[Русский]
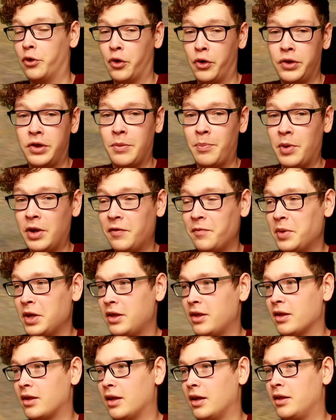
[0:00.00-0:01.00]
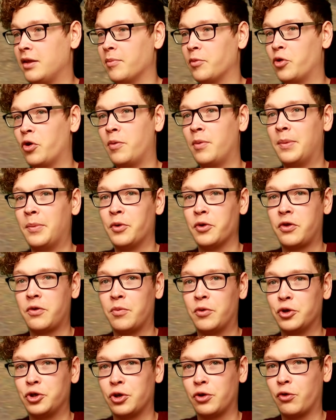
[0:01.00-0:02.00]
Но теперь вместе с этим домом он
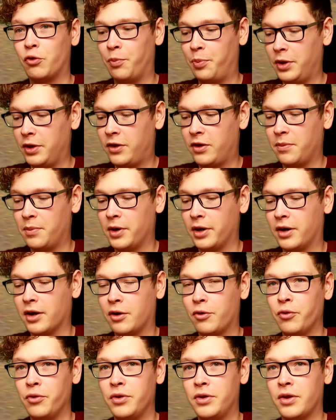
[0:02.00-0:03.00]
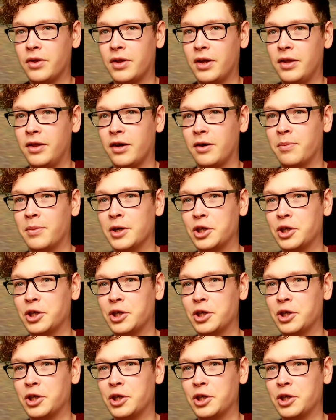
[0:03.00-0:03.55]
сможет купить себе какую-нибудь из этих